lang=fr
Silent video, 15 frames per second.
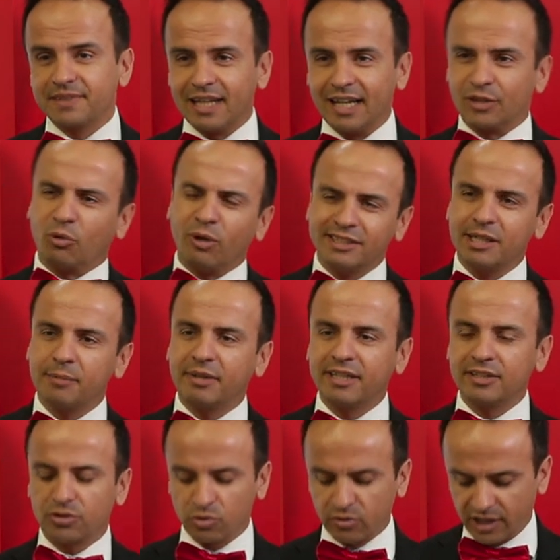La troisième
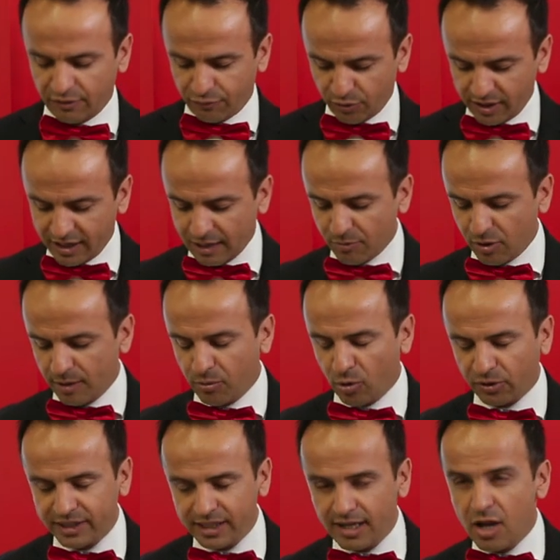question qu'il faut également
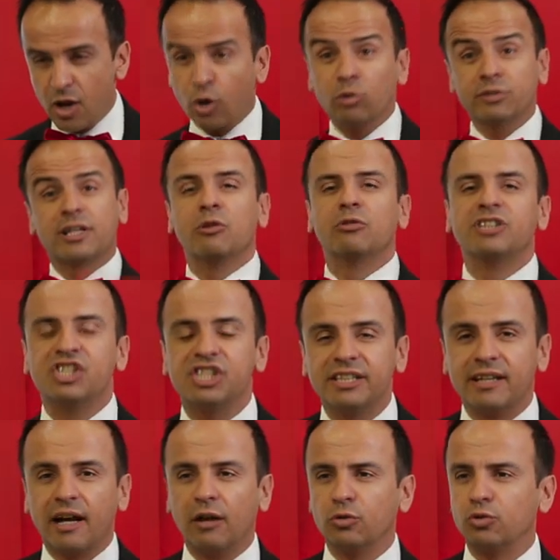aborder concerne le
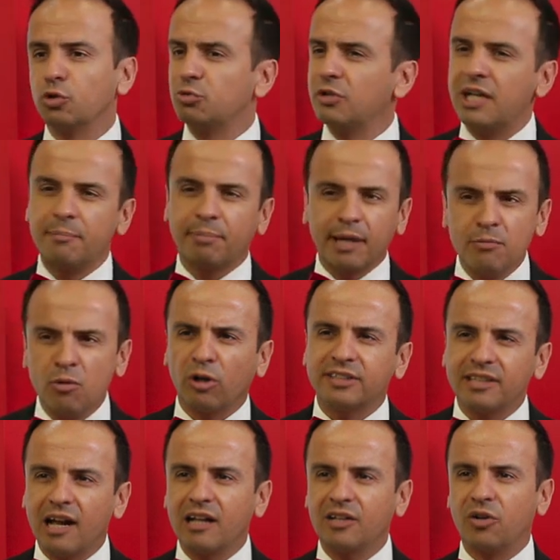digital. Aujourd'hui, il est
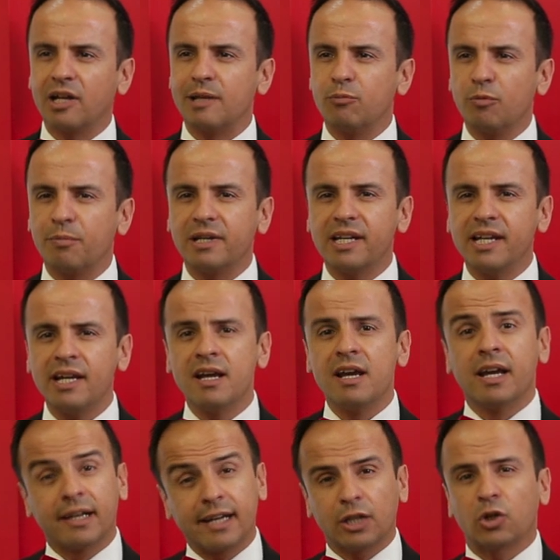primordial dans l'immobilier.
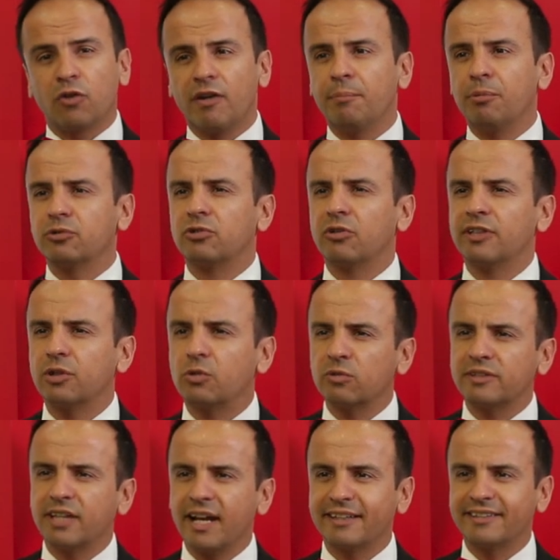80% des
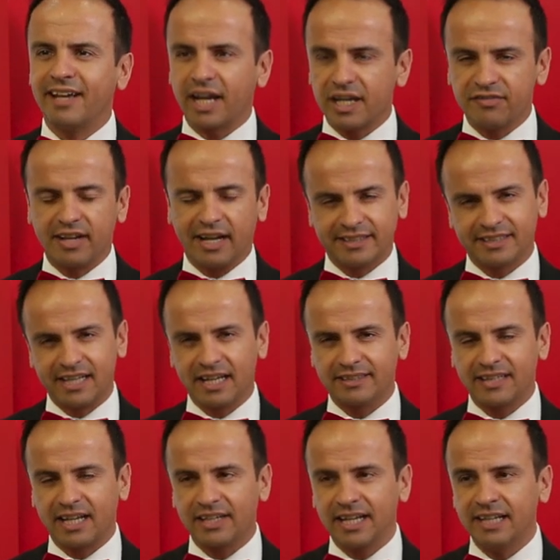contacts arrivent grâce à
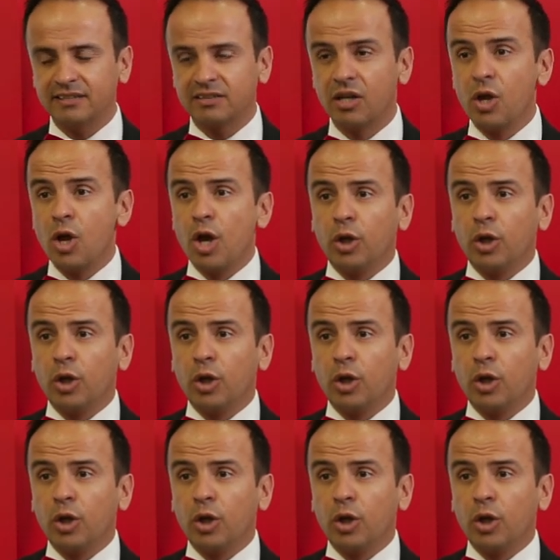Internet.